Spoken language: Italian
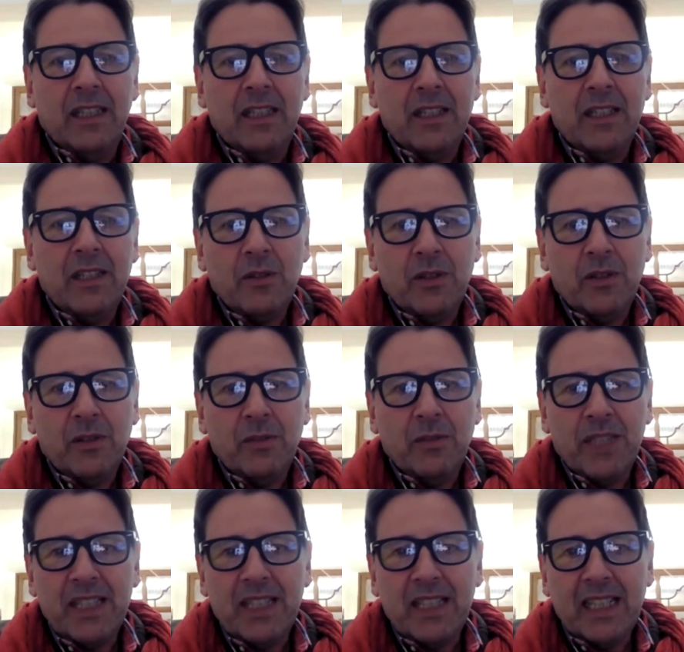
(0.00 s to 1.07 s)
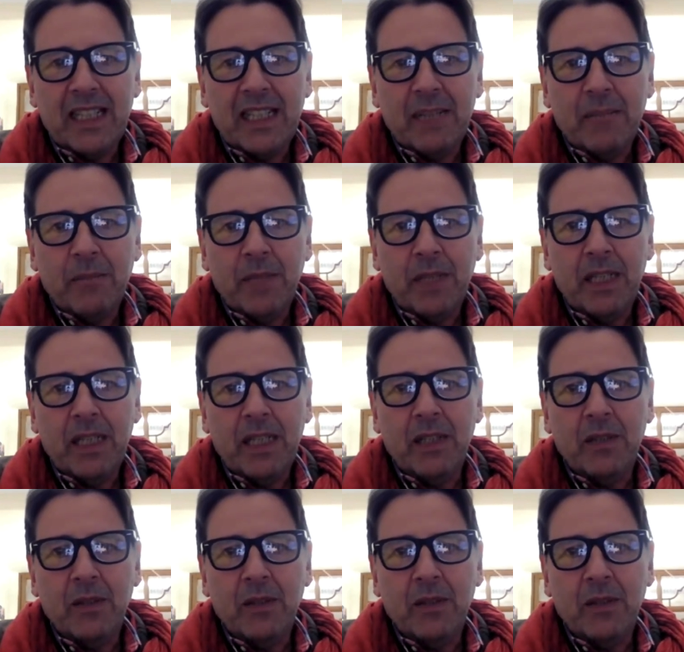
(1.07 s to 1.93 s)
Inizio con presentarmi,